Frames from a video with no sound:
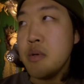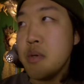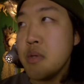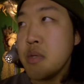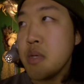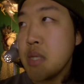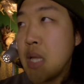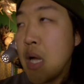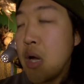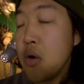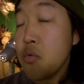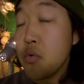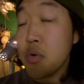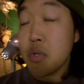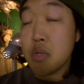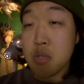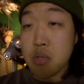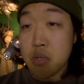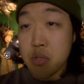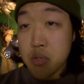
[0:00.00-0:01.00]
이제 나오고
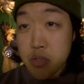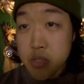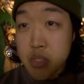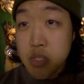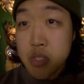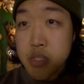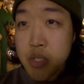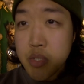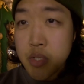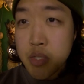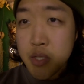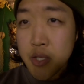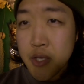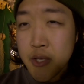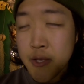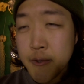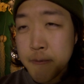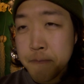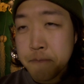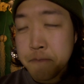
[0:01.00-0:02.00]
있는 그런
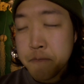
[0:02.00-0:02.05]
실정인데